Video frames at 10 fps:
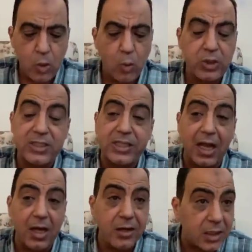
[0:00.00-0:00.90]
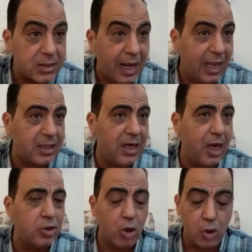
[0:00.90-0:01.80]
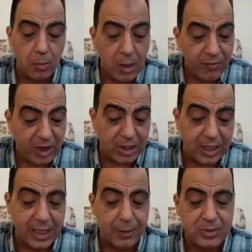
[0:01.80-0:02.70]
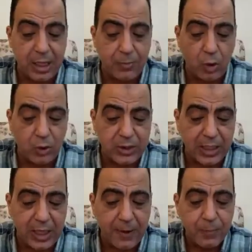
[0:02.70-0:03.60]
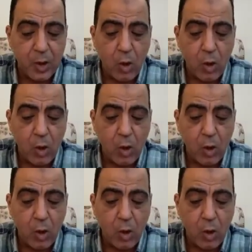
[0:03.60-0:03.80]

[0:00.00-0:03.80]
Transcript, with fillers: وتستغل النقص العادي اللي عندهم فعشان كده كابتن سيد بيقول الجزئيه دي